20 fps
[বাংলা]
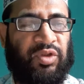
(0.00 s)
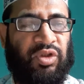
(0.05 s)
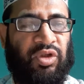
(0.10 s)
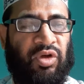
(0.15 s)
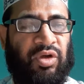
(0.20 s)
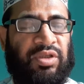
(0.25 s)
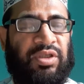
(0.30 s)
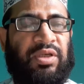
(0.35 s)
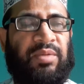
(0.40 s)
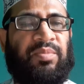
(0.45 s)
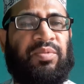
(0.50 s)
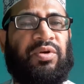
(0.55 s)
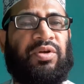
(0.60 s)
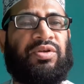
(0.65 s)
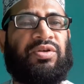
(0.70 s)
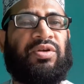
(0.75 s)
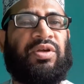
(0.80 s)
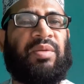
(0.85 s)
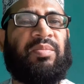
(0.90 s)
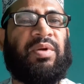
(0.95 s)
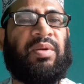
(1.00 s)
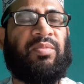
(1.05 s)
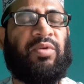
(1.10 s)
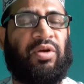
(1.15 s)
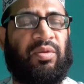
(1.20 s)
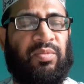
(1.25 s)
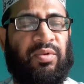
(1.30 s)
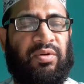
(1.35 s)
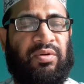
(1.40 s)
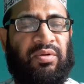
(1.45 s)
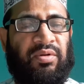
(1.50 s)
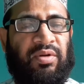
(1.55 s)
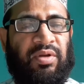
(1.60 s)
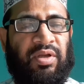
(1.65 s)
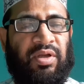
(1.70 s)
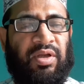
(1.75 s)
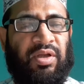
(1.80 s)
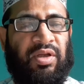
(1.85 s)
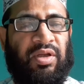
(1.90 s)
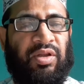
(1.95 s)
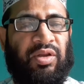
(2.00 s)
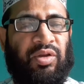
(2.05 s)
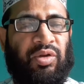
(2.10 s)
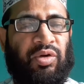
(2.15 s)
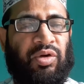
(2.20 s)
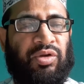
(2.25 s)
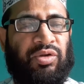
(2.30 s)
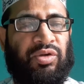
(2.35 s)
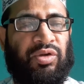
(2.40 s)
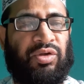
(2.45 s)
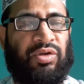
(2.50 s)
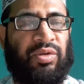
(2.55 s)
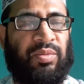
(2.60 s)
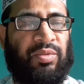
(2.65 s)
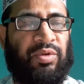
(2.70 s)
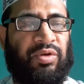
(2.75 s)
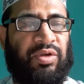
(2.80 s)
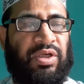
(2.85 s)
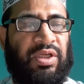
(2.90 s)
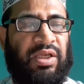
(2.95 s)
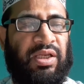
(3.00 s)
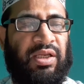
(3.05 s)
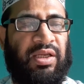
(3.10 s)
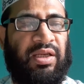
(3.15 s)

ধৈর্যের পরিচয় আমরা বলবো ধৈর্য শব্দটি